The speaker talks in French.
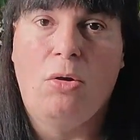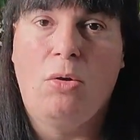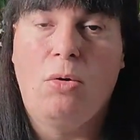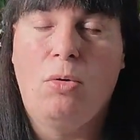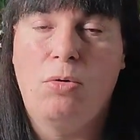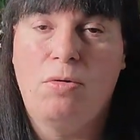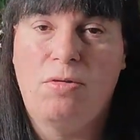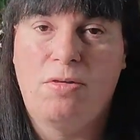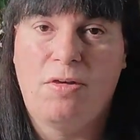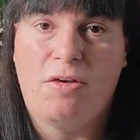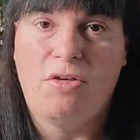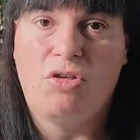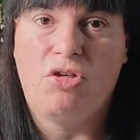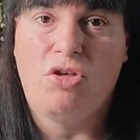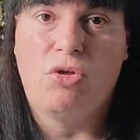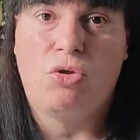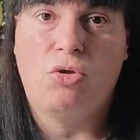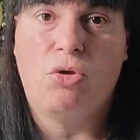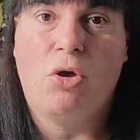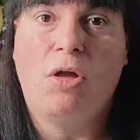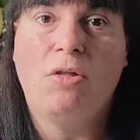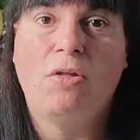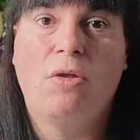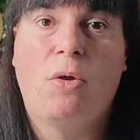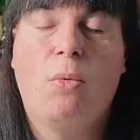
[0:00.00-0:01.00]
le sachet
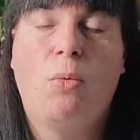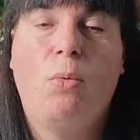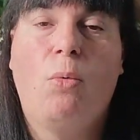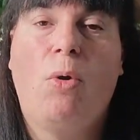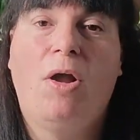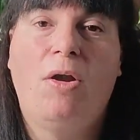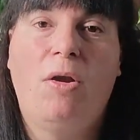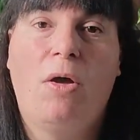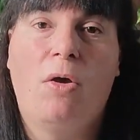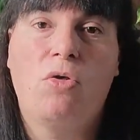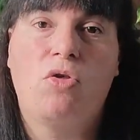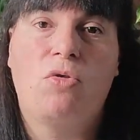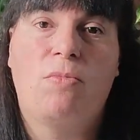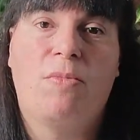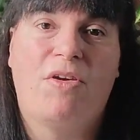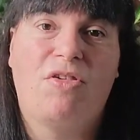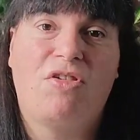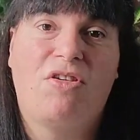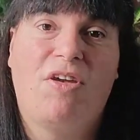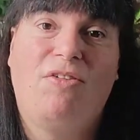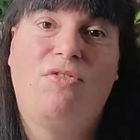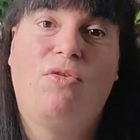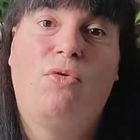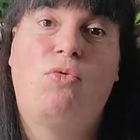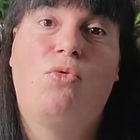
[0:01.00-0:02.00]
jaune, ou alors je
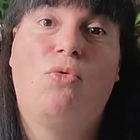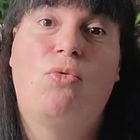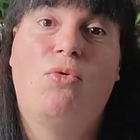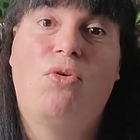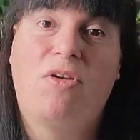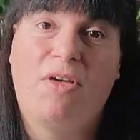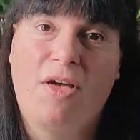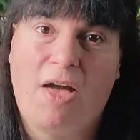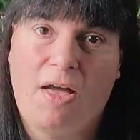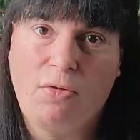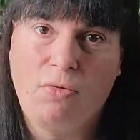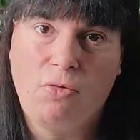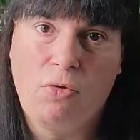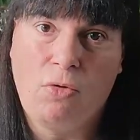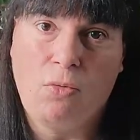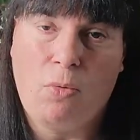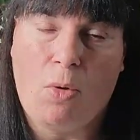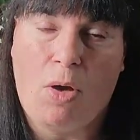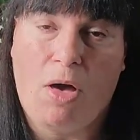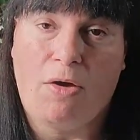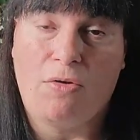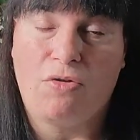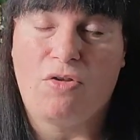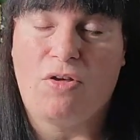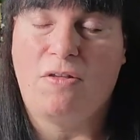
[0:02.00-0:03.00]
m'achète du carte noire.